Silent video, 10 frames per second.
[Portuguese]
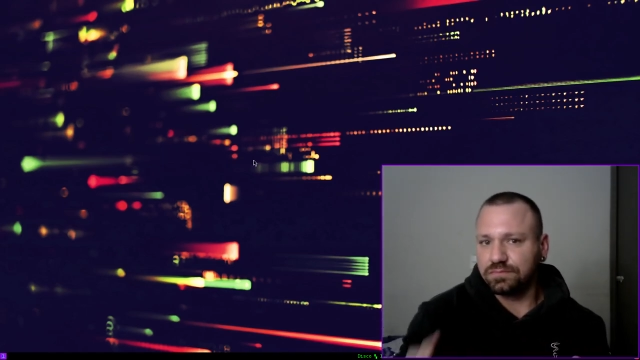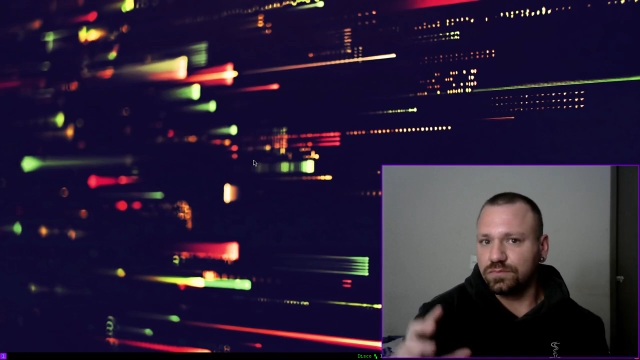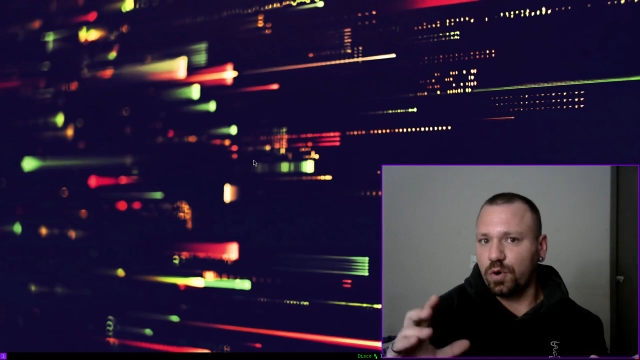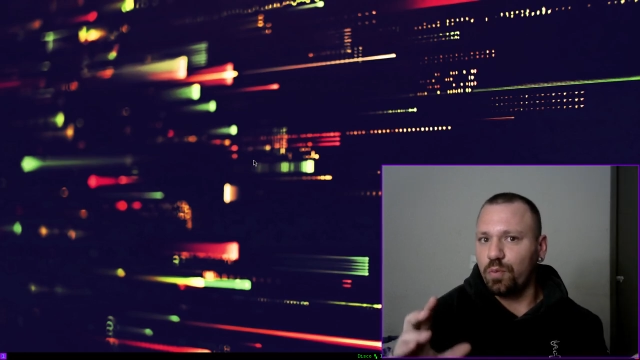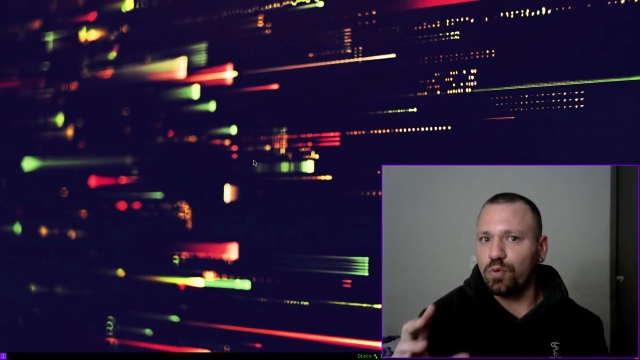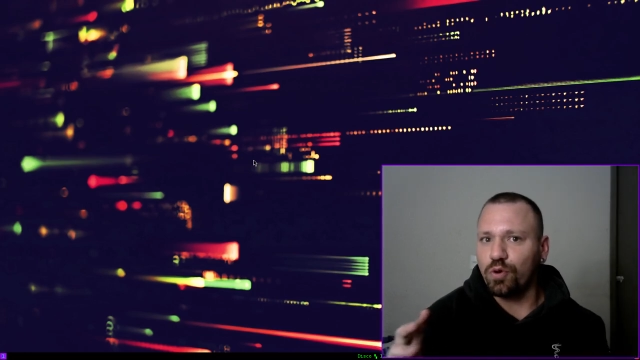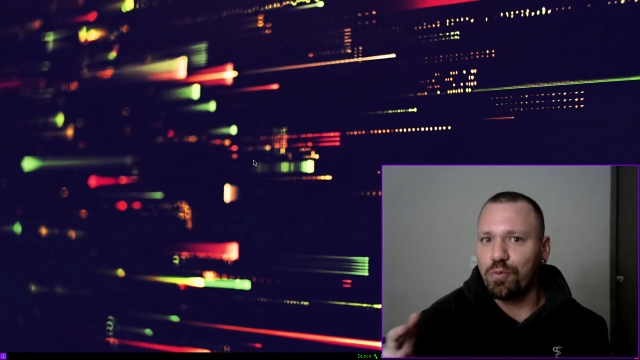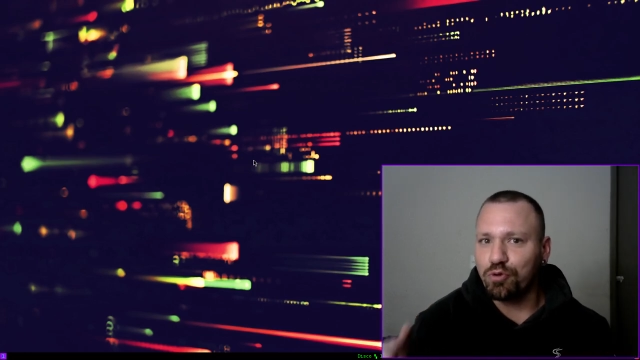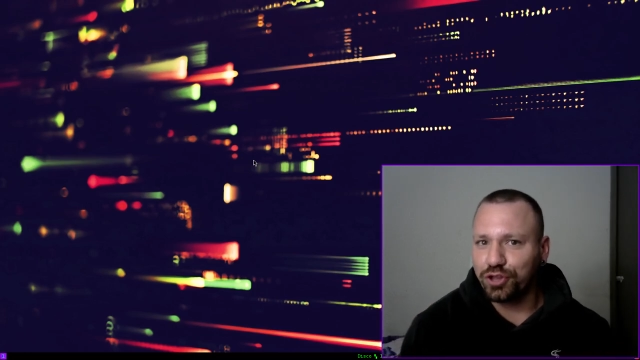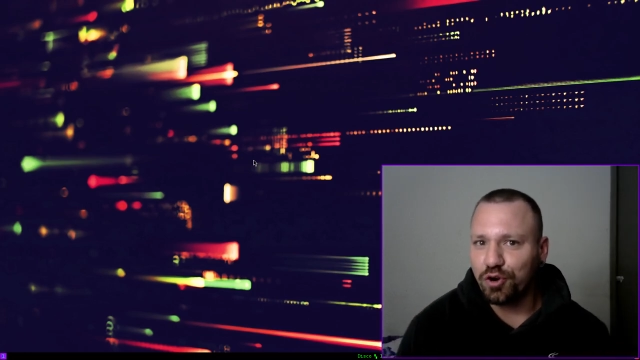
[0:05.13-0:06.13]
um, um,
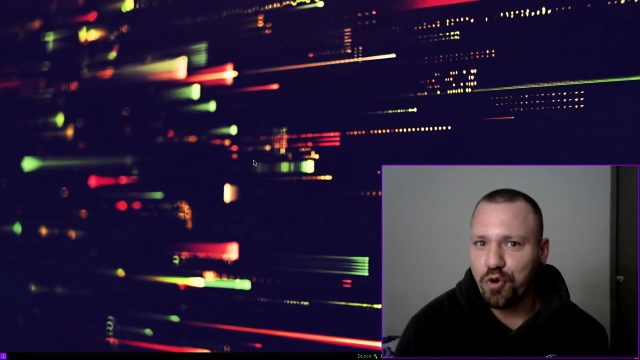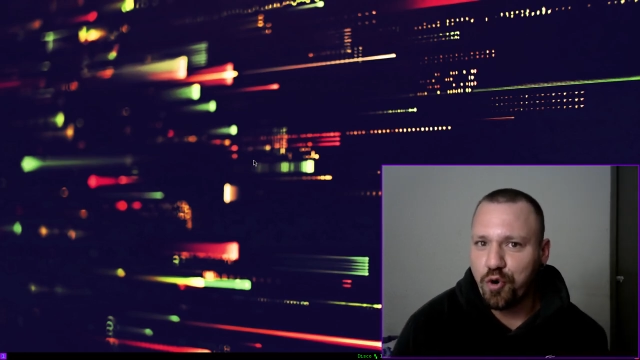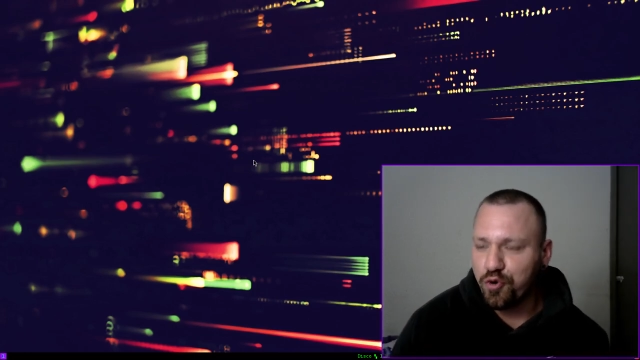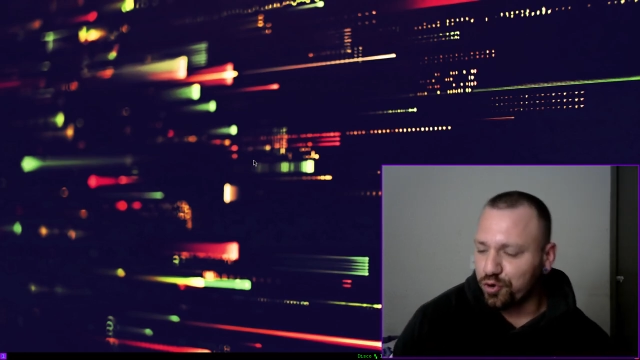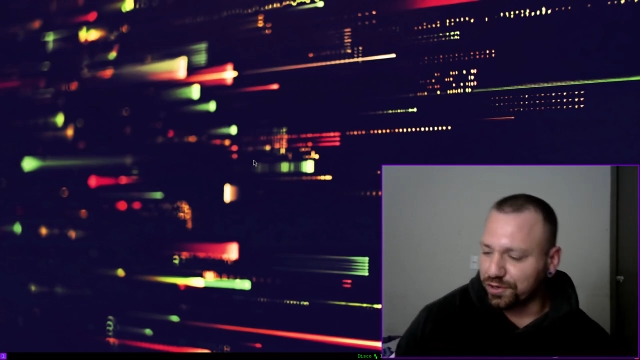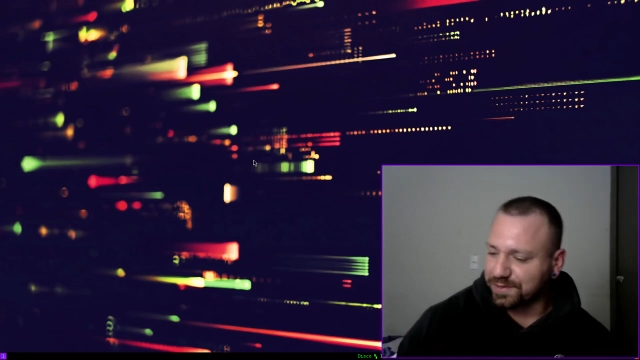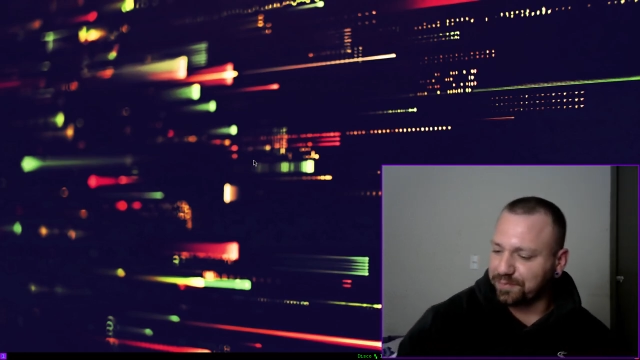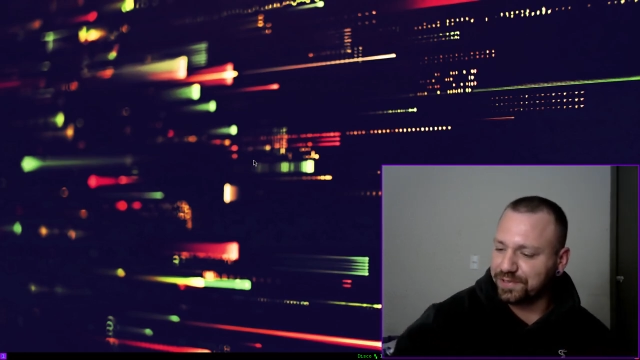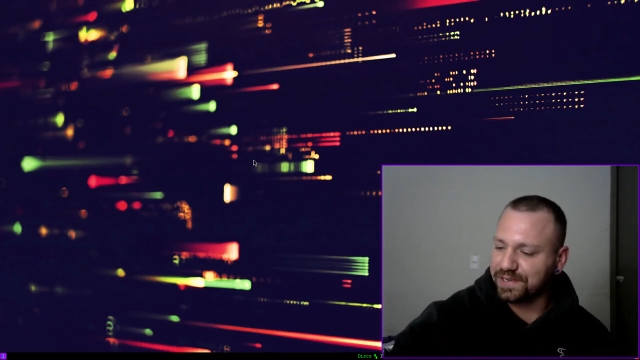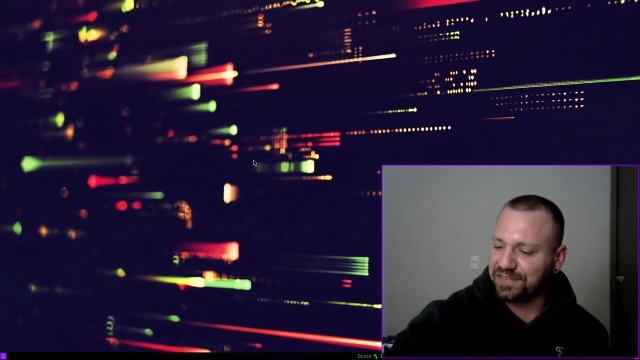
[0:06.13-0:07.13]
modelo cru que eu sempre
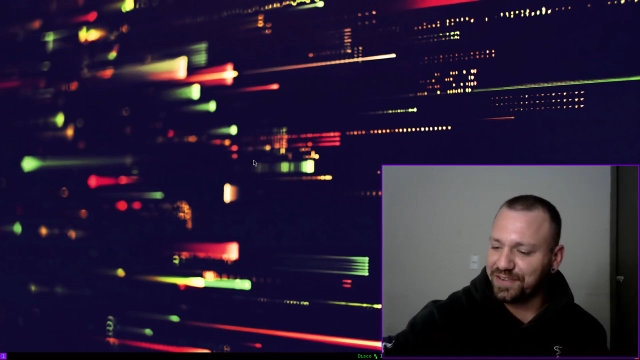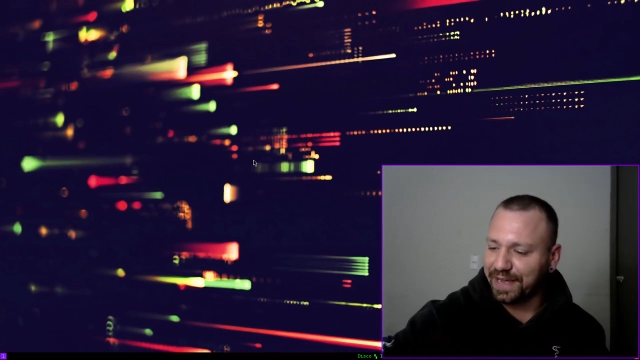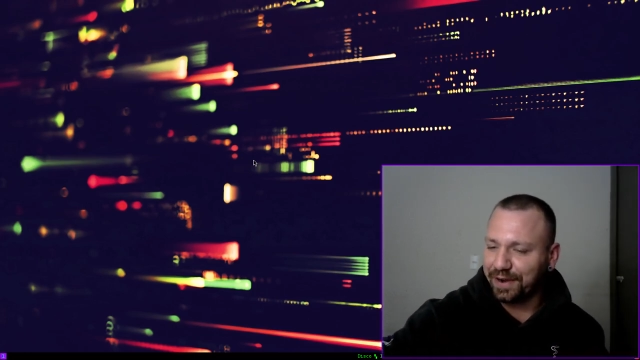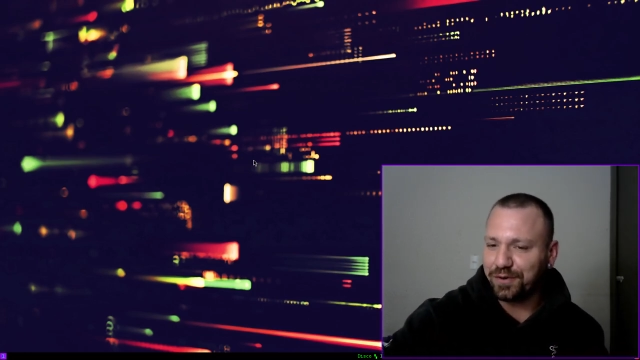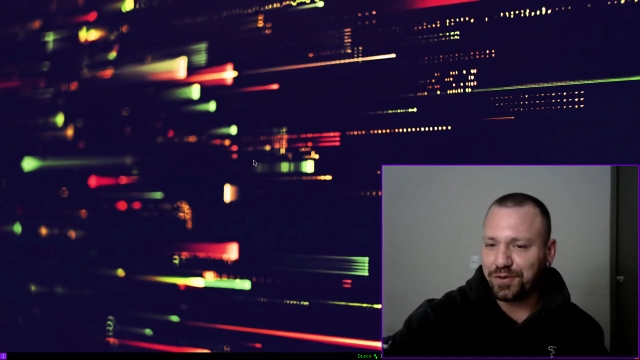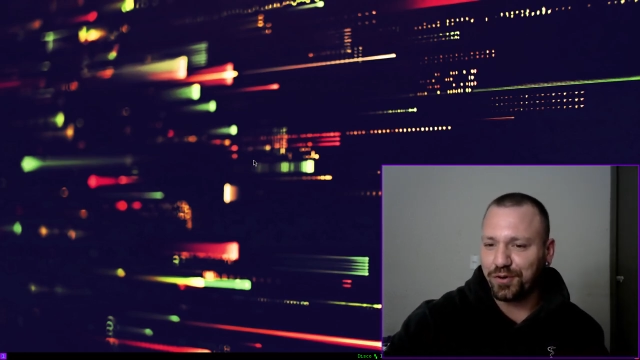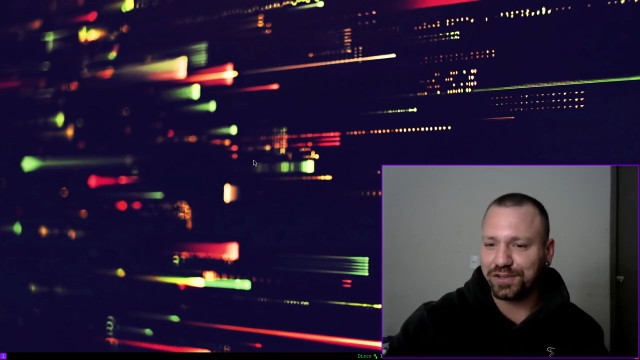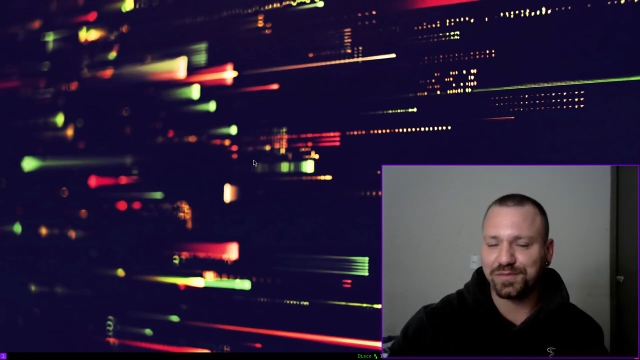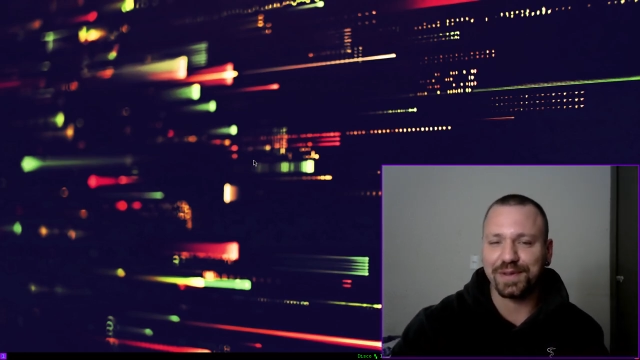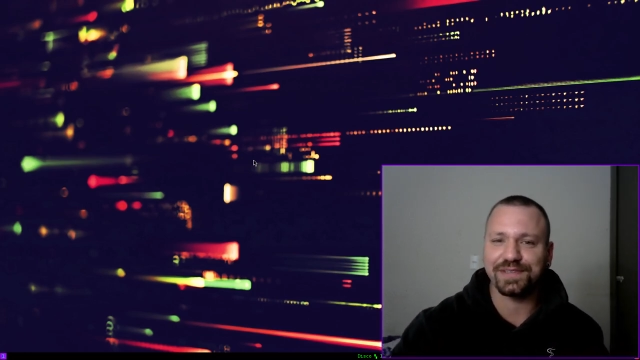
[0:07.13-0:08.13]
fiz aqui no canal, que eu
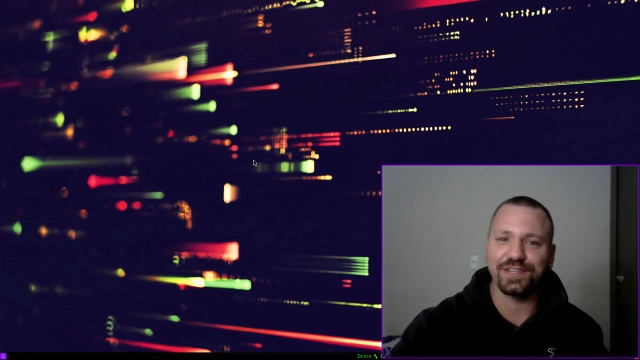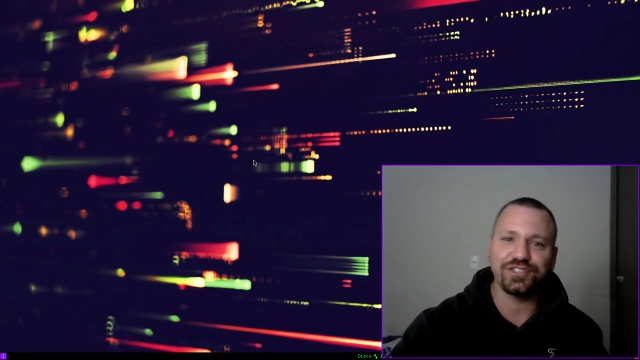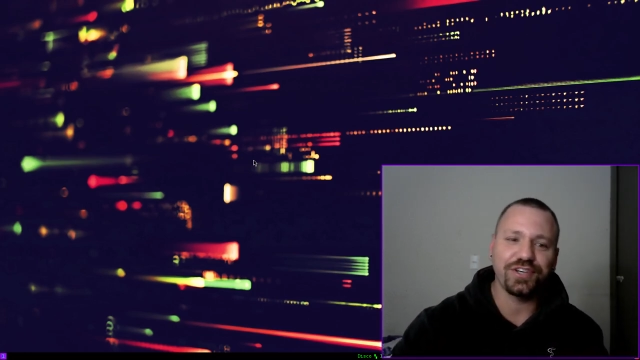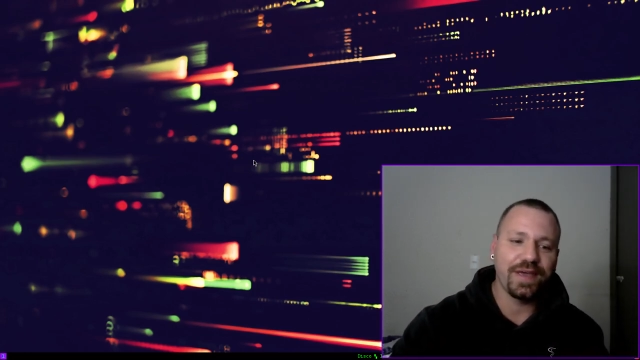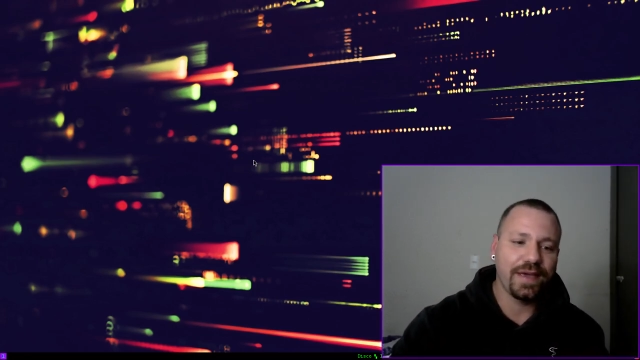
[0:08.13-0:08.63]
gosto bastante,